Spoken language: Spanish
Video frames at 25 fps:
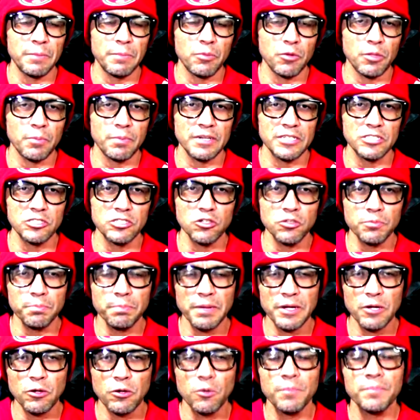tipo de
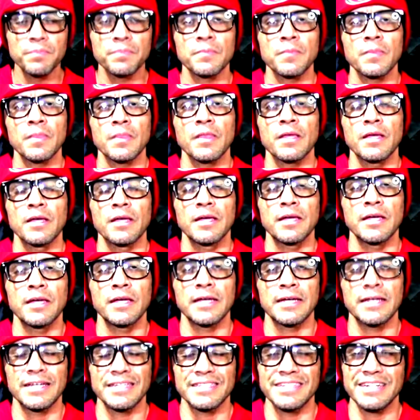presión, pero
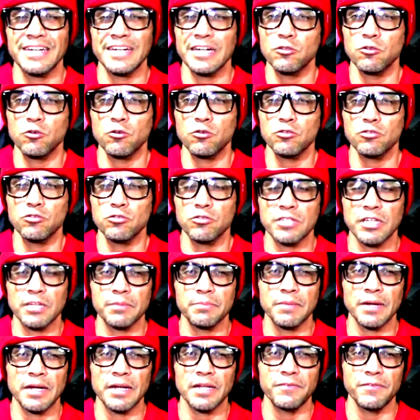eh, en general no lo hizo
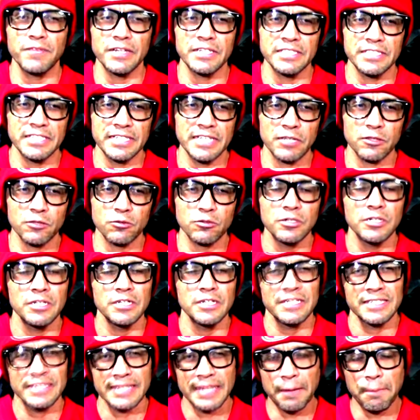tan mal Feliciano.
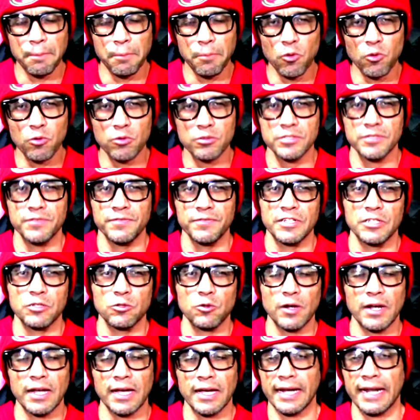Tampoco se
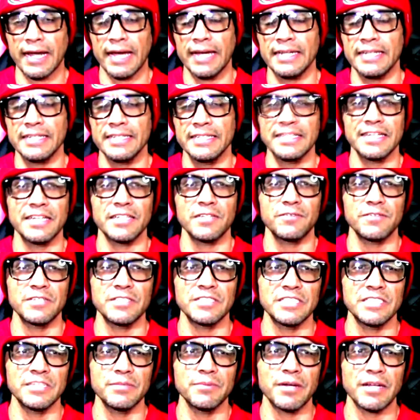enfrentó a la gran línea
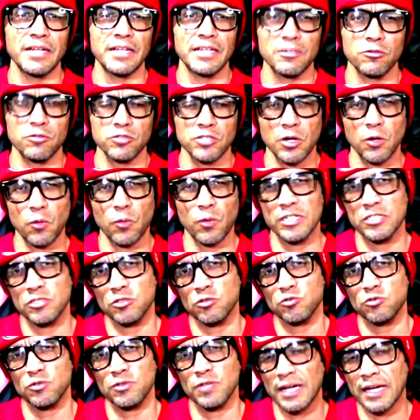defensiva. La de los
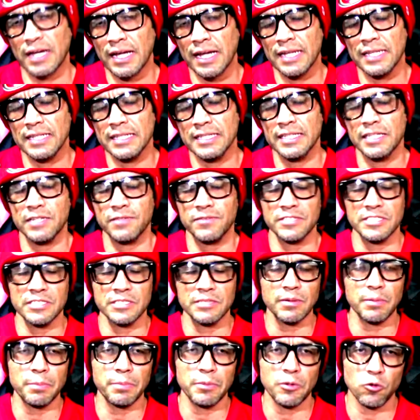Jaguares no es una gran línea
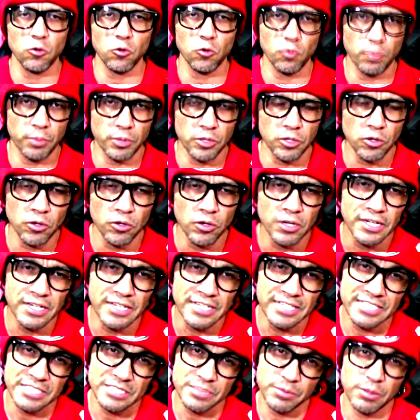defensiva, pero cumplió.
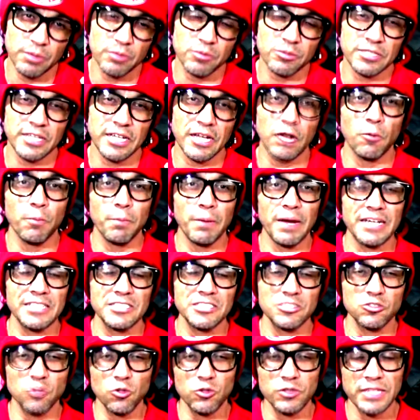Esperemos que Aaron
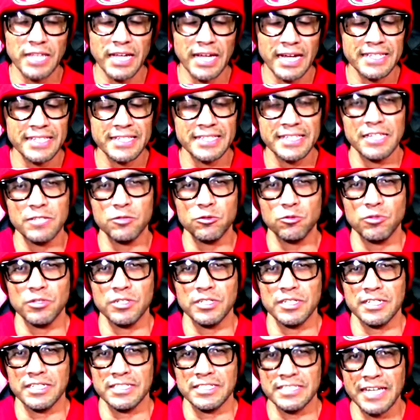Banks no tarde tanto
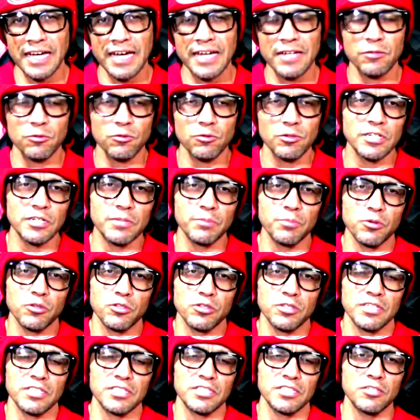en regresar. ¿no? El
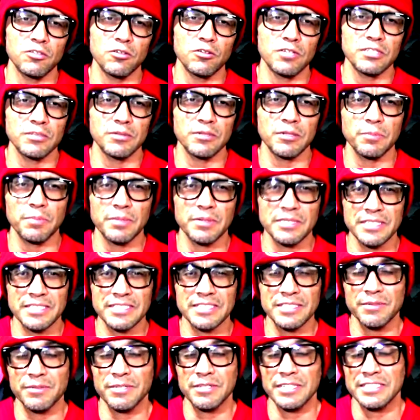reporte que se dio la semana
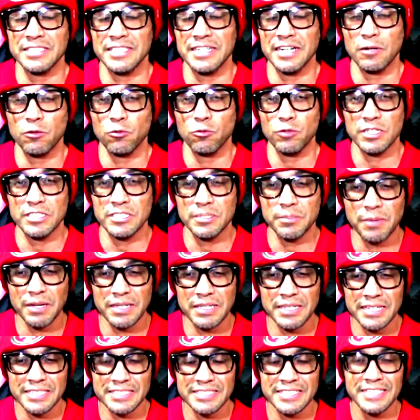pasada es que iban a ser algunas
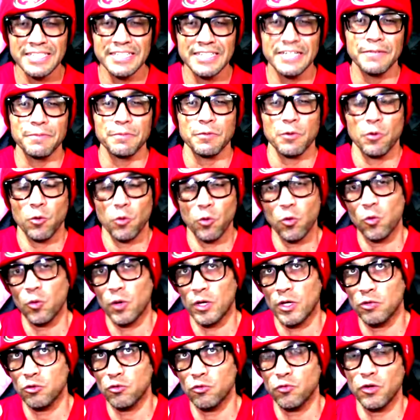semanas. O
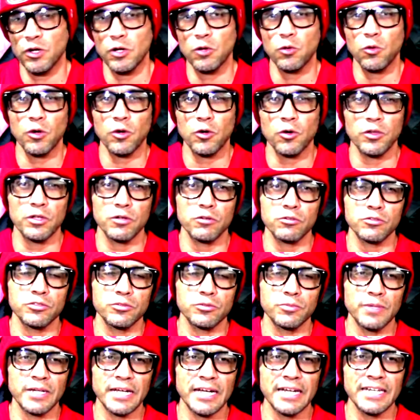cuando fue el juego de
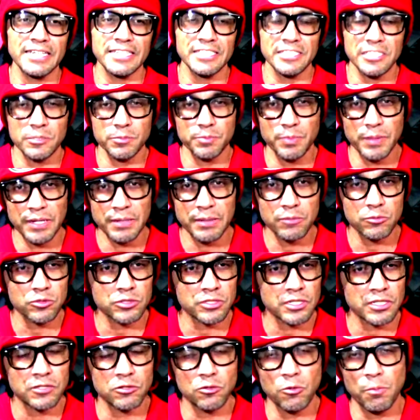los bengalíes.
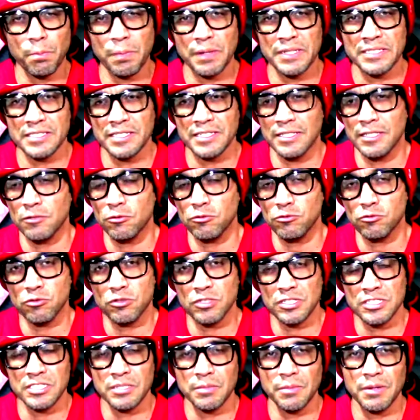Esperemos que no pase de
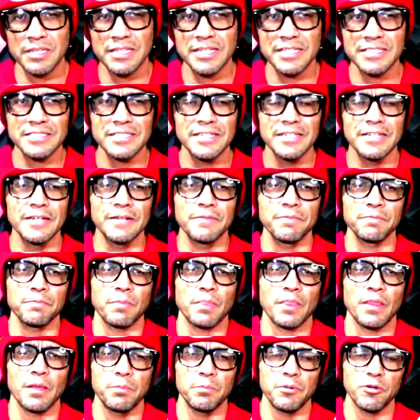dos o tres semanas
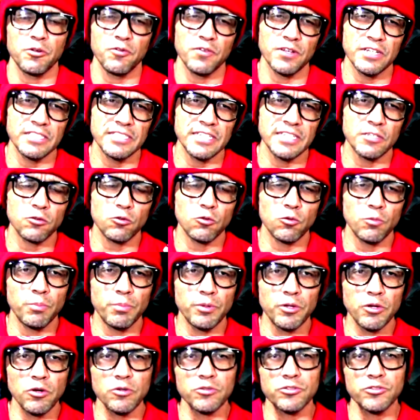pero Feliciano
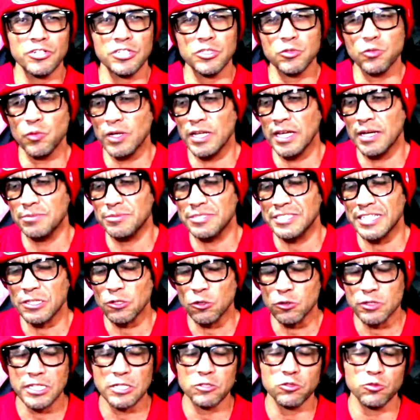cumplió. Trent Williams
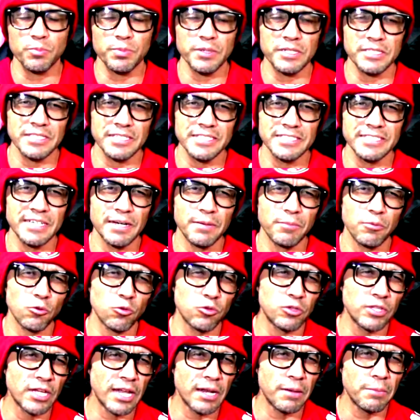se nota su presencia
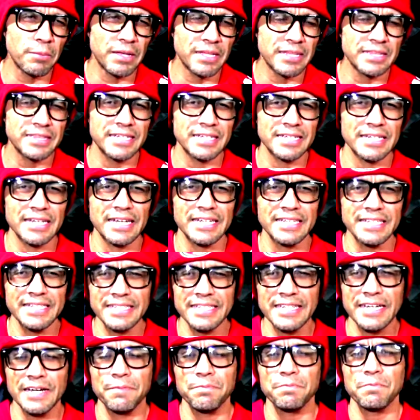brutalmente en la
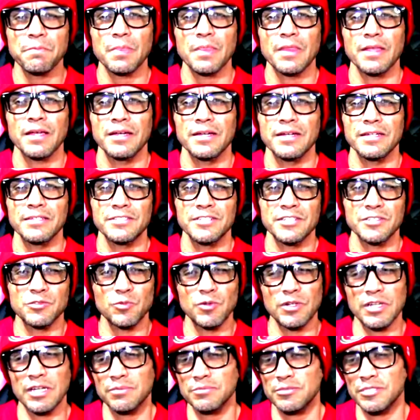línea. Eh,
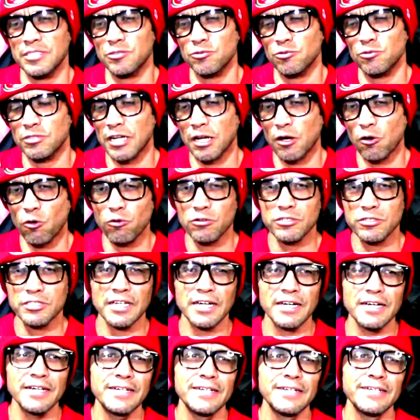Trent Williams es otra
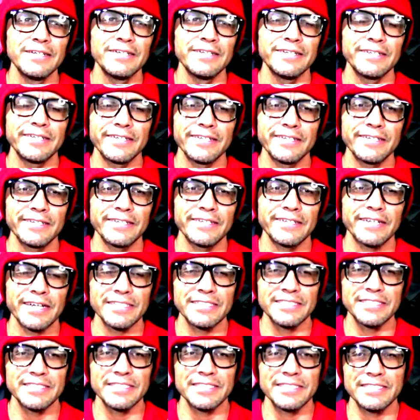cosa, eh,
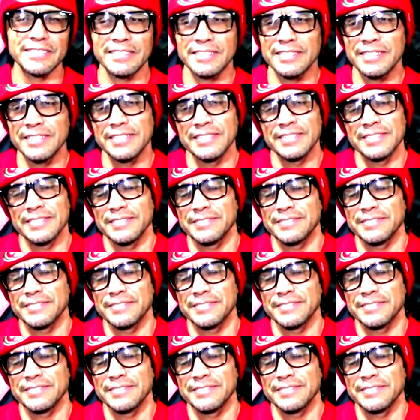casi